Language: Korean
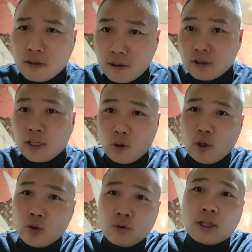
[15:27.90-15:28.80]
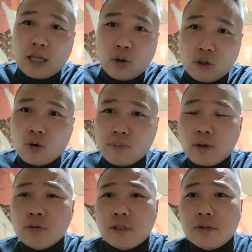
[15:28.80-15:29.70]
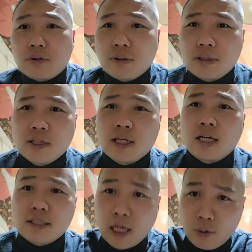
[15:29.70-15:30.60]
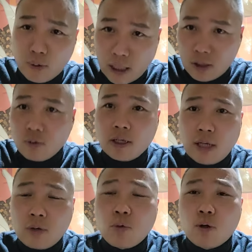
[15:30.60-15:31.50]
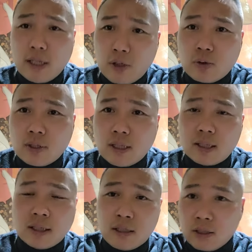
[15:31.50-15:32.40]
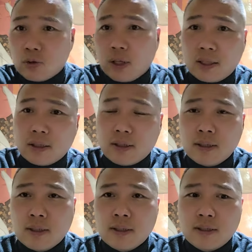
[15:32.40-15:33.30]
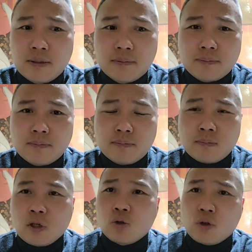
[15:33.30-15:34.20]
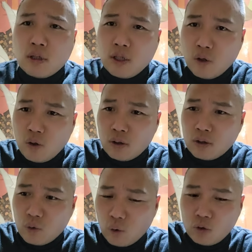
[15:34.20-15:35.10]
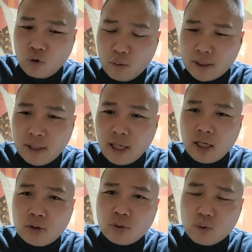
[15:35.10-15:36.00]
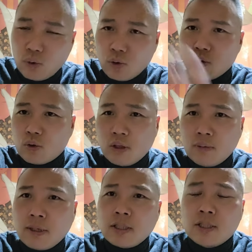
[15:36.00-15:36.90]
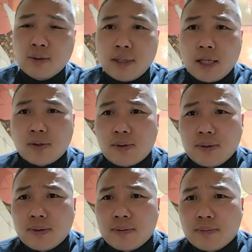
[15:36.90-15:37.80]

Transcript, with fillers: 그 이제 사료 해준데 따로따로 몇 군데 있죠. 한 사료 다 들어와 확보가 됐죠. 일단 어디서 왔던. 그돈 조금씩 내가지고 또 얼마씩 지원하죠.